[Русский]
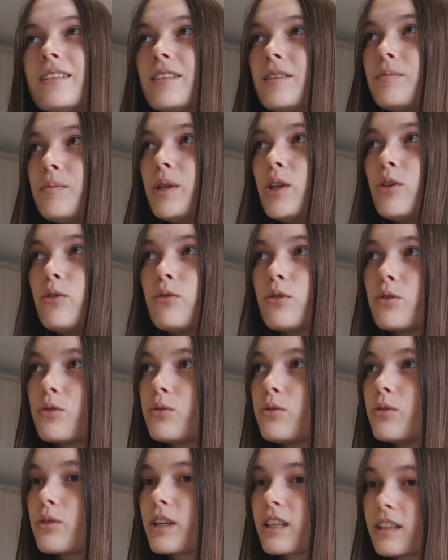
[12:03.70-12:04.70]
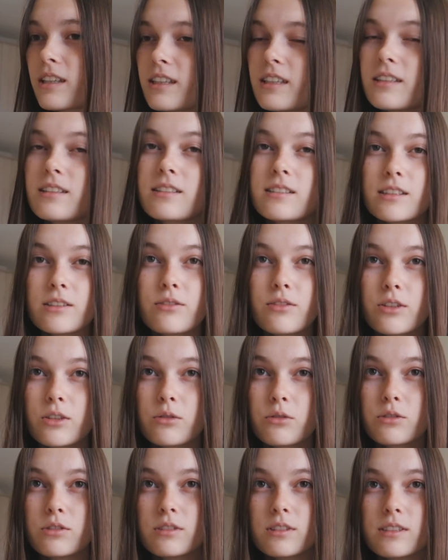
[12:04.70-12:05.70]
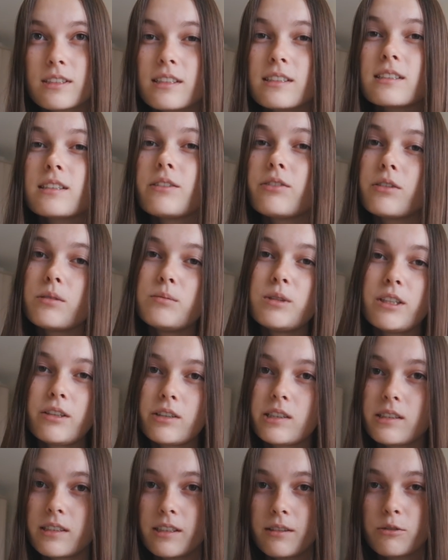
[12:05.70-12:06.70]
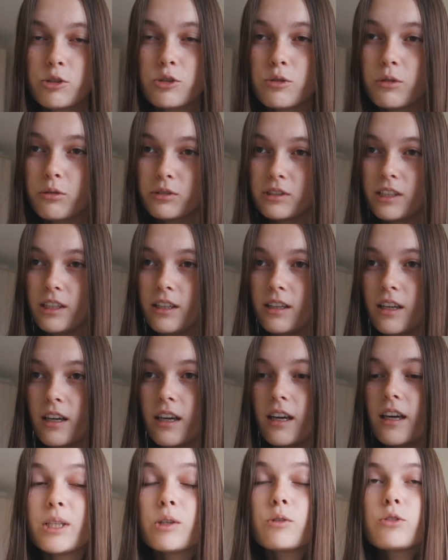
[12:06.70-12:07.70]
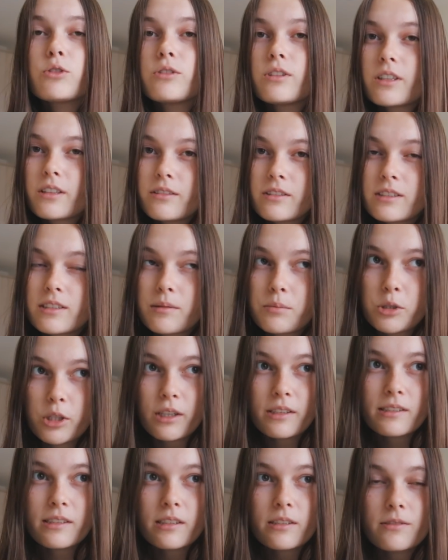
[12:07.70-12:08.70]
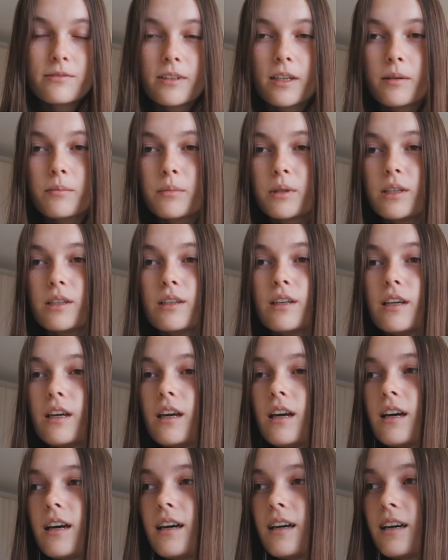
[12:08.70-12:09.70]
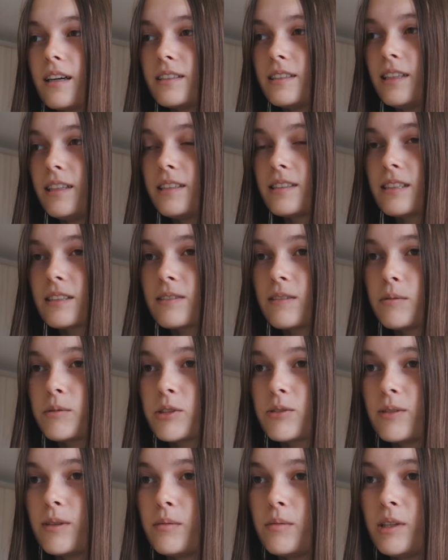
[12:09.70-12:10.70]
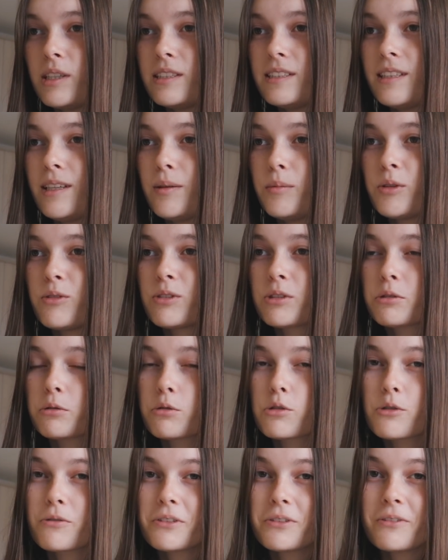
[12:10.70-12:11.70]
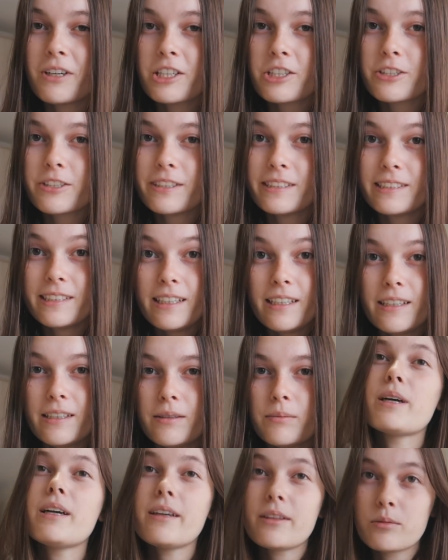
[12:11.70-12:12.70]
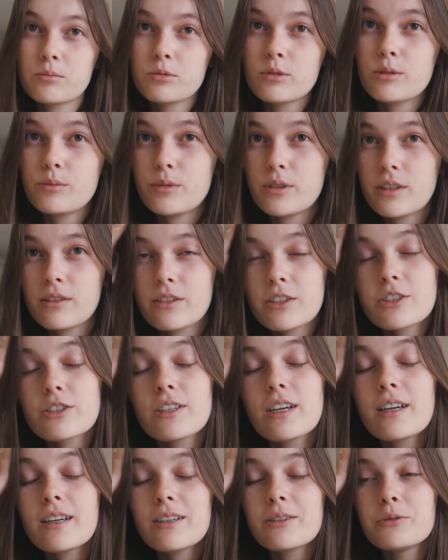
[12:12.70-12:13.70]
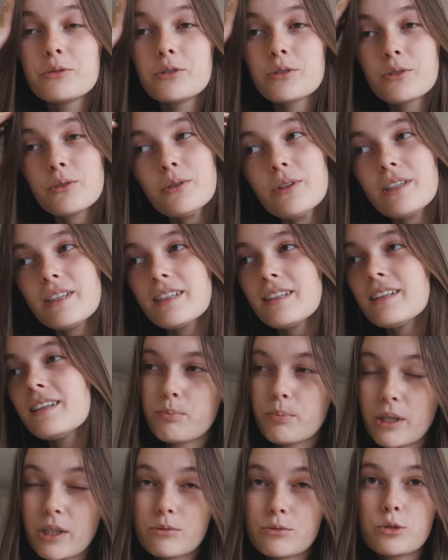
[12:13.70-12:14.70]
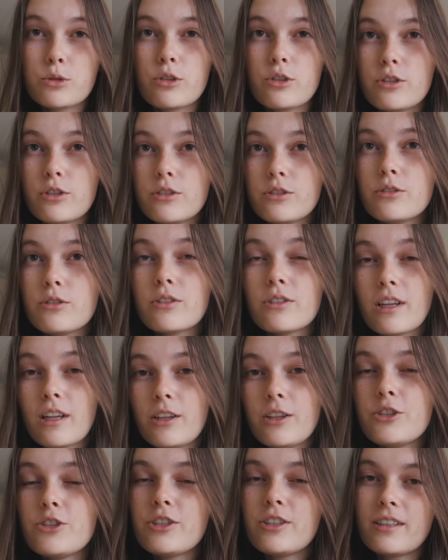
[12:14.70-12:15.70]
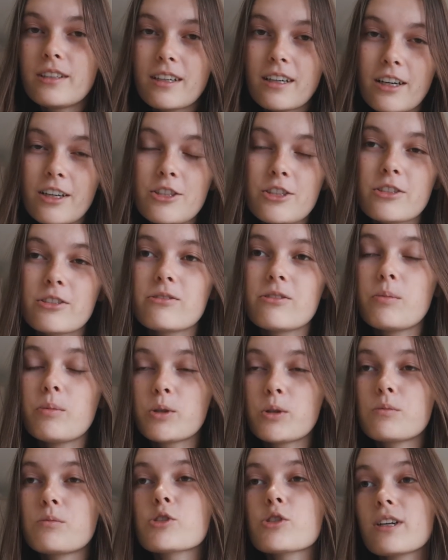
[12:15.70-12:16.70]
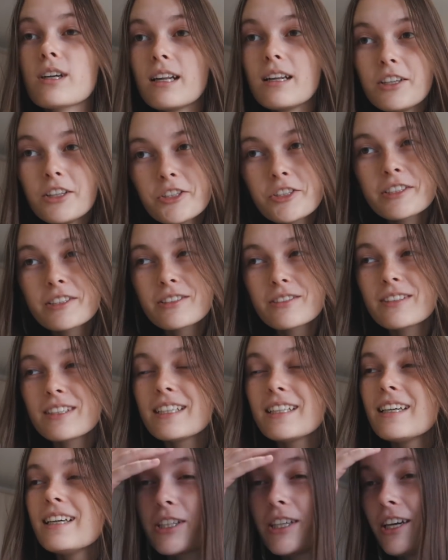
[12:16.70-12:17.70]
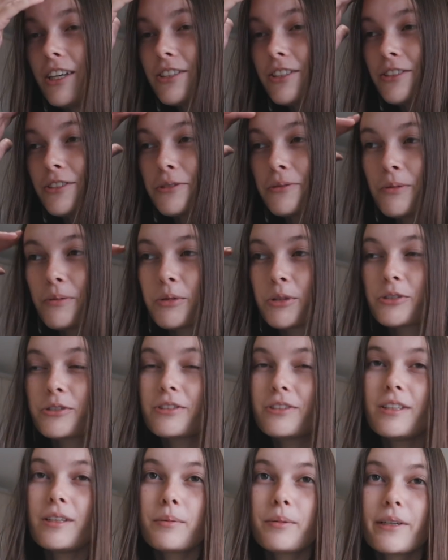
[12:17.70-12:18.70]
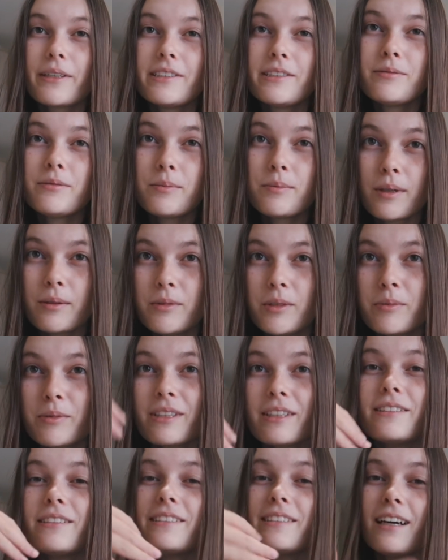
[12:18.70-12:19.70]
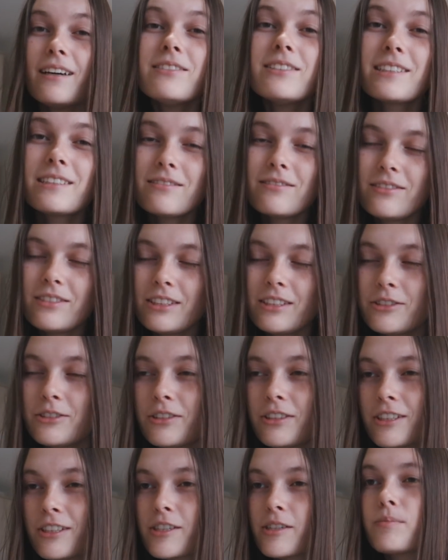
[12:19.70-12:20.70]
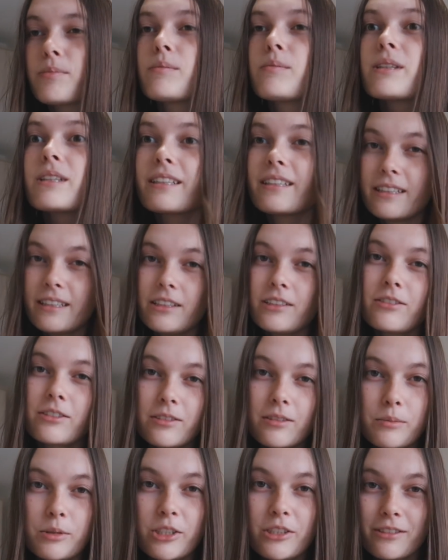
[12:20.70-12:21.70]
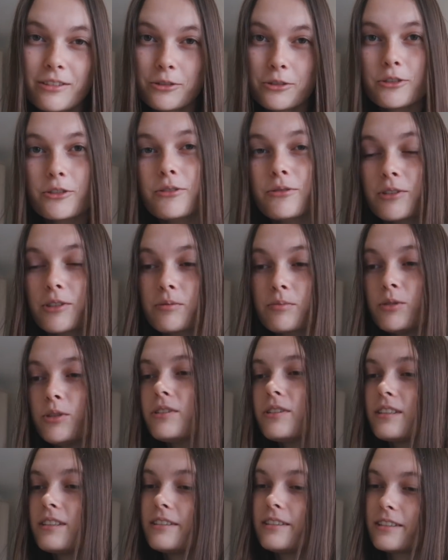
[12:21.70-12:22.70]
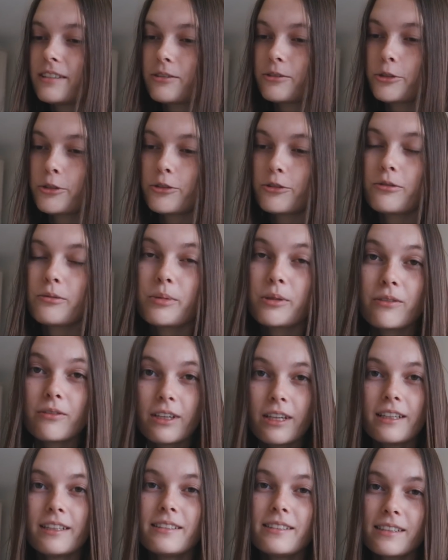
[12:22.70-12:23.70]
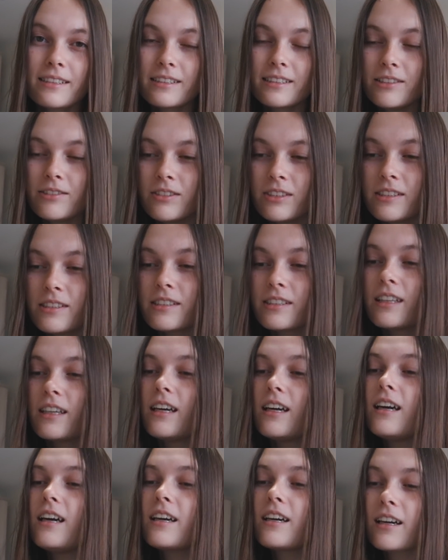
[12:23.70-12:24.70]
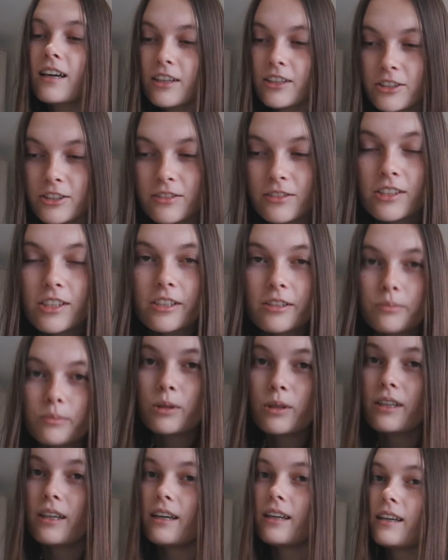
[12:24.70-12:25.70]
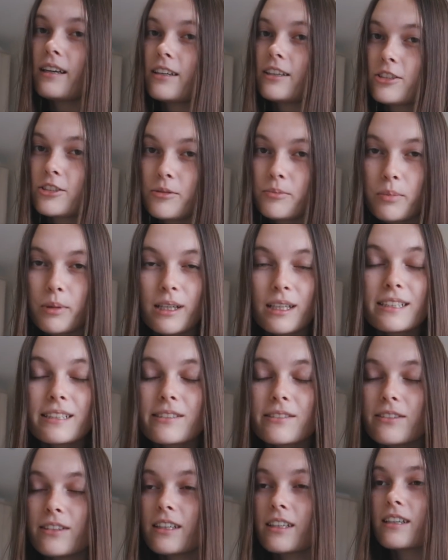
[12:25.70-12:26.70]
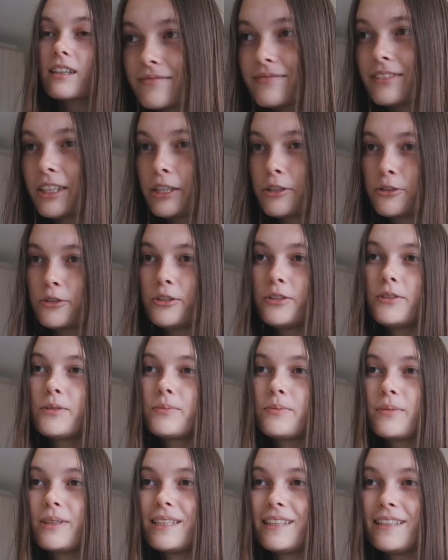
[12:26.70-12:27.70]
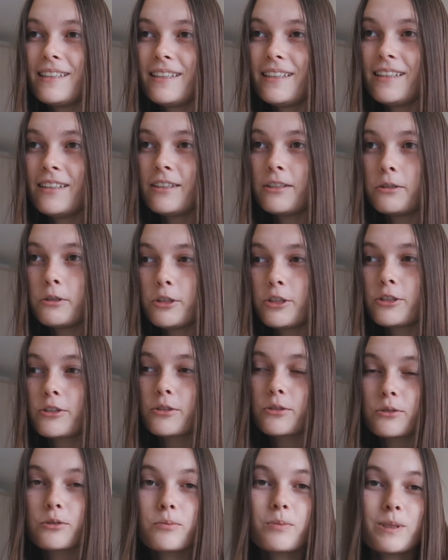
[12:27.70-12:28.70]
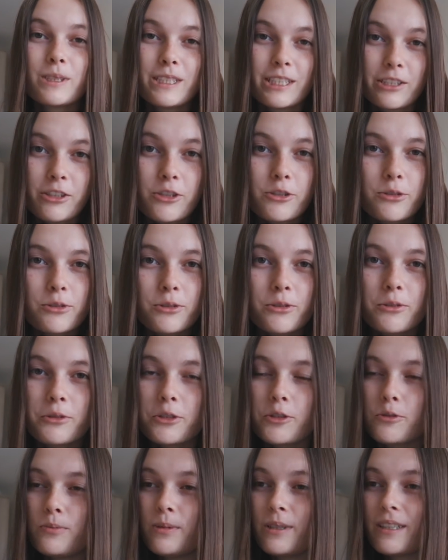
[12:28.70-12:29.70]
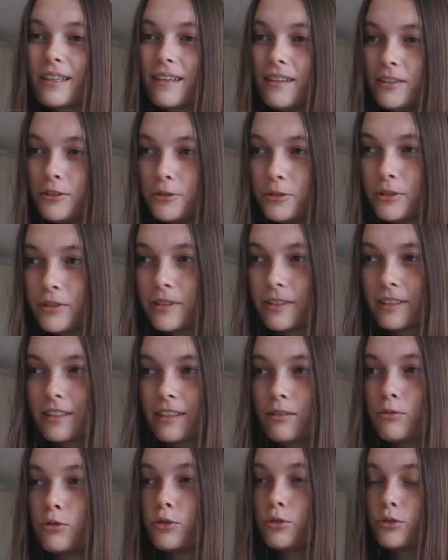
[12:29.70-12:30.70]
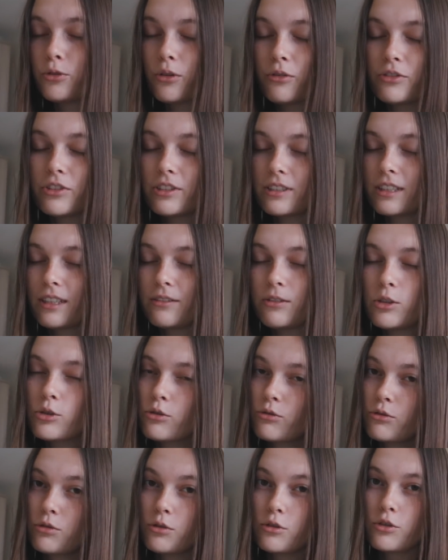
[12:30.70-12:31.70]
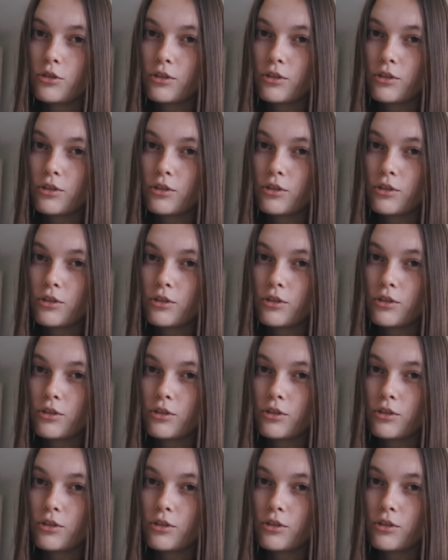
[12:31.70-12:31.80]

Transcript: не имею в виду конкретно цифры. То есть за цифрами я всегда вижу людей. Мне очень нравится общаться с вами, э, делиться с вами своими идеями, выслушивать ваши идеи, поэтому для меня важна аудитория. В первую очередь ее наличие, качество и потом уже количество. Я я считаю, что мне просто необходимо помимо нытья в этом видео также поблагодарить вас вообще за то, что вы смотрите, за то, что вы проявляете активность. Каждый ваш комментарий, каждый палец вверх дает мне очень крутую поддержку, очень меня радует. Я все всегда вижу, все